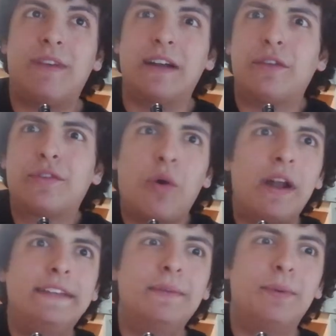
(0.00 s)
Vanno a
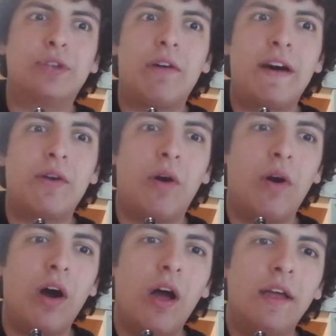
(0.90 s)
scuola e tipo
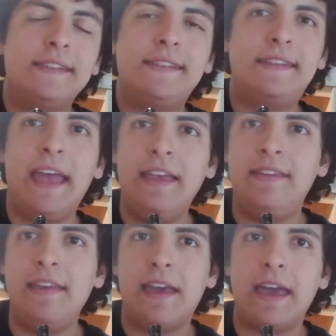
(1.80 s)
trovano
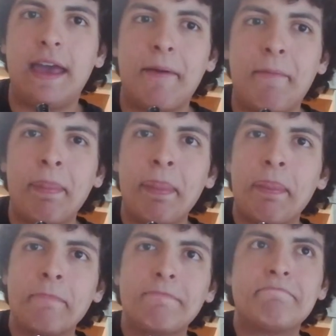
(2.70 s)
Stacy che...
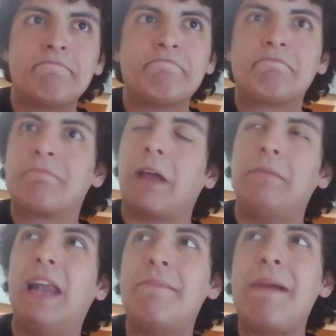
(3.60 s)

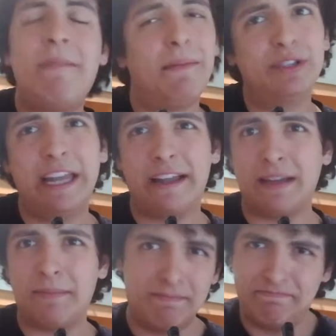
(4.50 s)
La mamma è
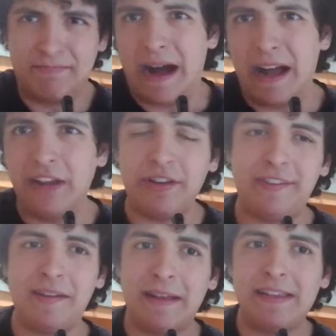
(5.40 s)
modellata male, cioè
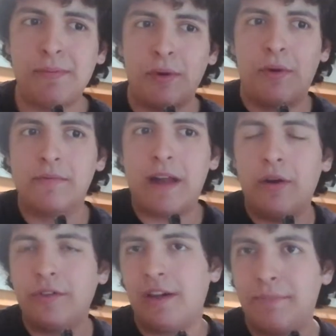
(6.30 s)
sembra tipo una
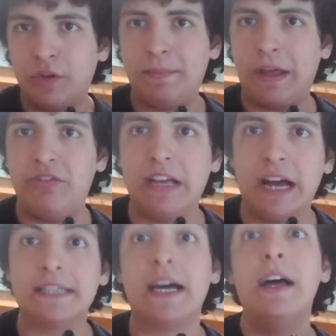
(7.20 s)
cosa un po'
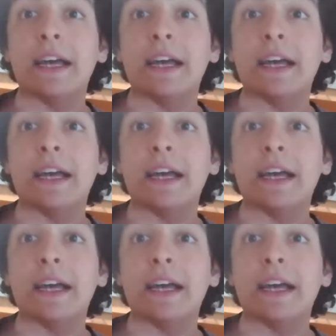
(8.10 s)
spiaccicata.